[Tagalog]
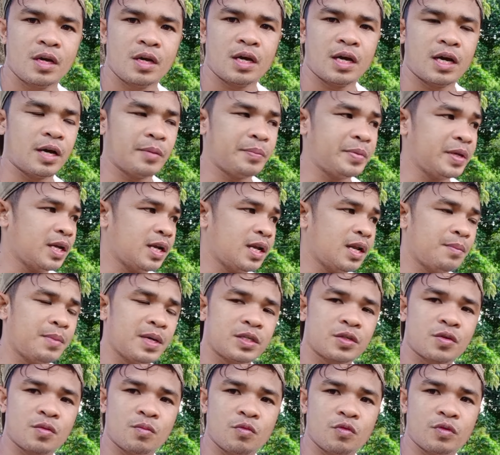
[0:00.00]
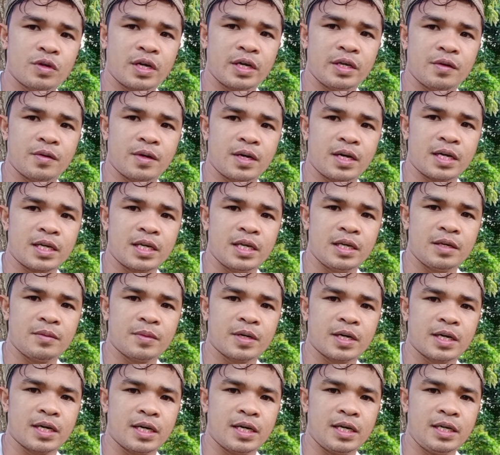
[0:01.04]
uh, pinalabas ko muna yung aking
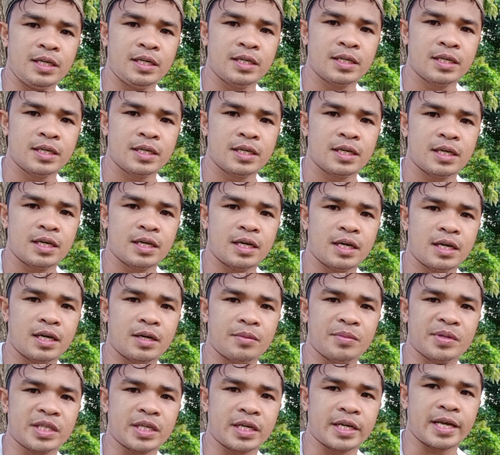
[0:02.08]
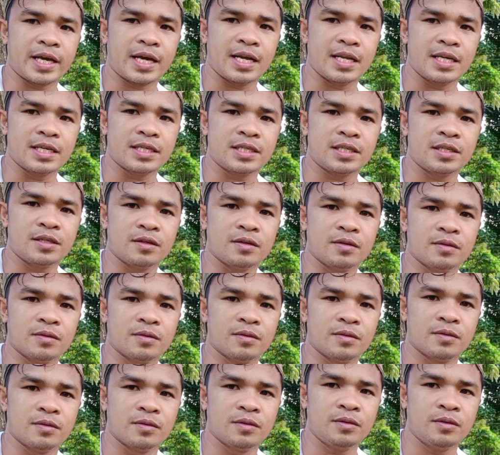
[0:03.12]
mga uh, materialis
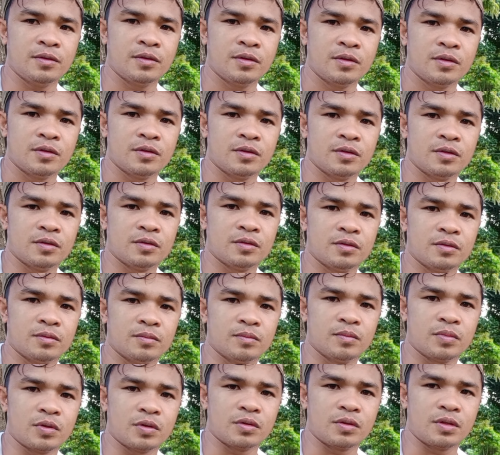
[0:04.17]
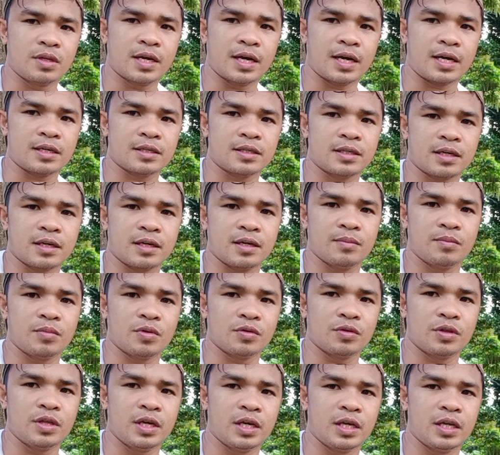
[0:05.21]
o yung broadcock saka
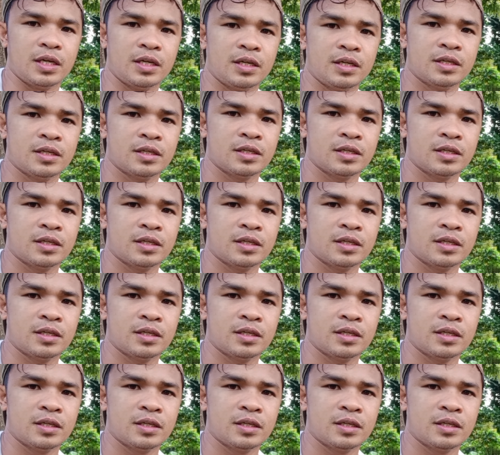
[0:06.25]
broadhen.